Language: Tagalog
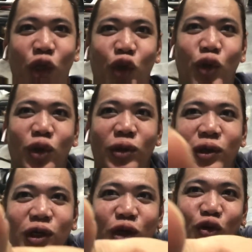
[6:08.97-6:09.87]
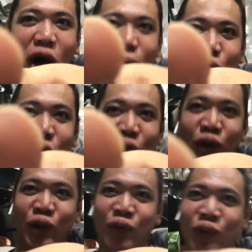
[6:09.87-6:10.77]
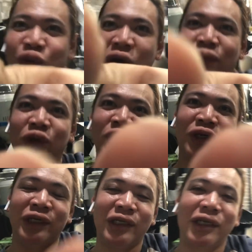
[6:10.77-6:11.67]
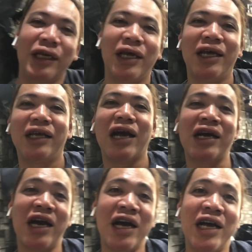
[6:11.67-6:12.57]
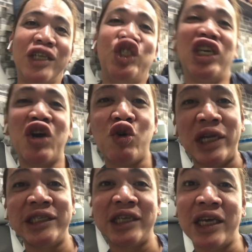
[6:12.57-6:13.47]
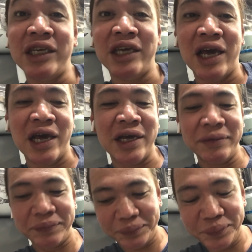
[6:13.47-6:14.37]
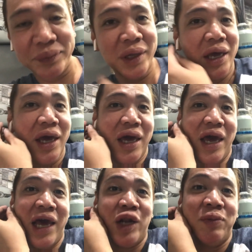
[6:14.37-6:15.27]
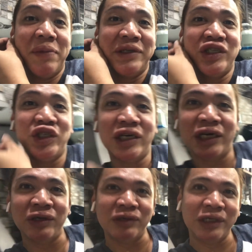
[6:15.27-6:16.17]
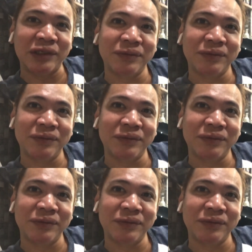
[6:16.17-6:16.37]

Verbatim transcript: Yung gwapo na yun, oh. Gwapo yun. Kaka-chika ko lang sa kanya. And lumabas na siya ngayon.